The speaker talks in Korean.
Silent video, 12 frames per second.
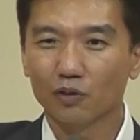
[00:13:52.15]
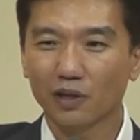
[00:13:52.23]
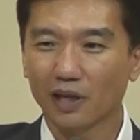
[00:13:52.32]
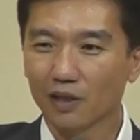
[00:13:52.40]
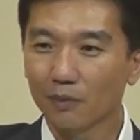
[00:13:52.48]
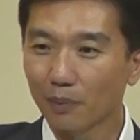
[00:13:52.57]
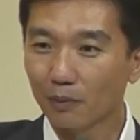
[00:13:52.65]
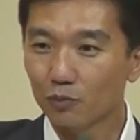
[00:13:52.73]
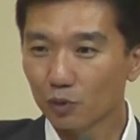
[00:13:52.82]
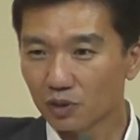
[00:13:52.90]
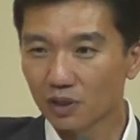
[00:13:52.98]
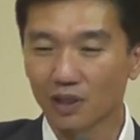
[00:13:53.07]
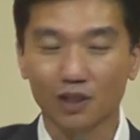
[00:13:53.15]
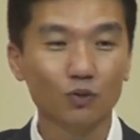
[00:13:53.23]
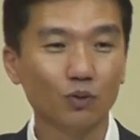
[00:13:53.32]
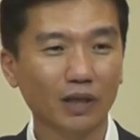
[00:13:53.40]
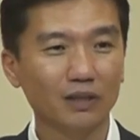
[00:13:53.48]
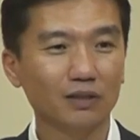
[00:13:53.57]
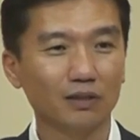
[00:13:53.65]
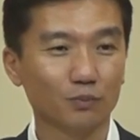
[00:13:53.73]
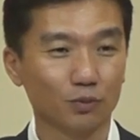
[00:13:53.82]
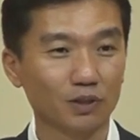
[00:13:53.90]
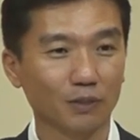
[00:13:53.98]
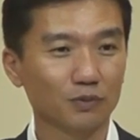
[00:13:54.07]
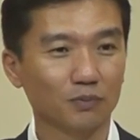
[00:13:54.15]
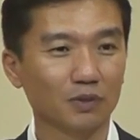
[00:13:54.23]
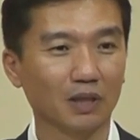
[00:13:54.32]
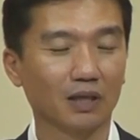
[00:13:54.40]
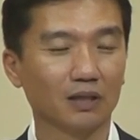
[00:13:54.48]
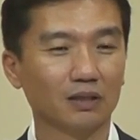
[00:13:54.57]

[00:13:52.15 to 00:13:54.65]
예, 옆에 무엇인가 기둥 같은 걸 붙잡습니다.